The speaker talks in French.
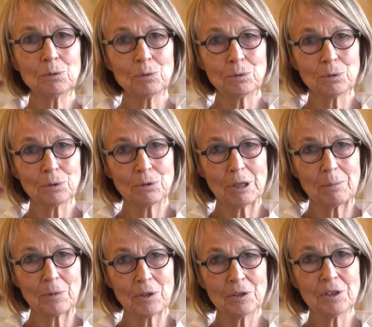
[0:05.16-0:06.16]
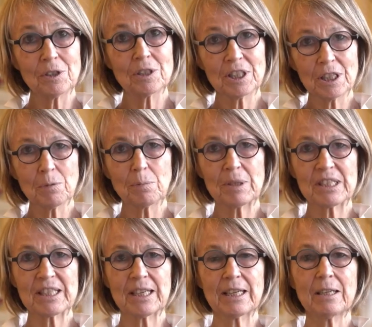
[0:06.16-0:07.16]
haute couture de la mode, cher
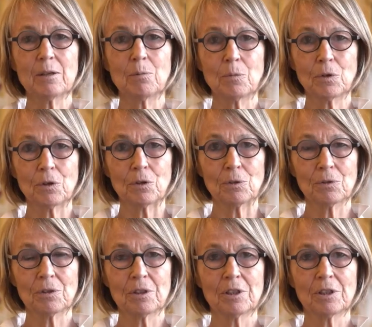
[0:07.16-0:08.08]
Pascal Morand.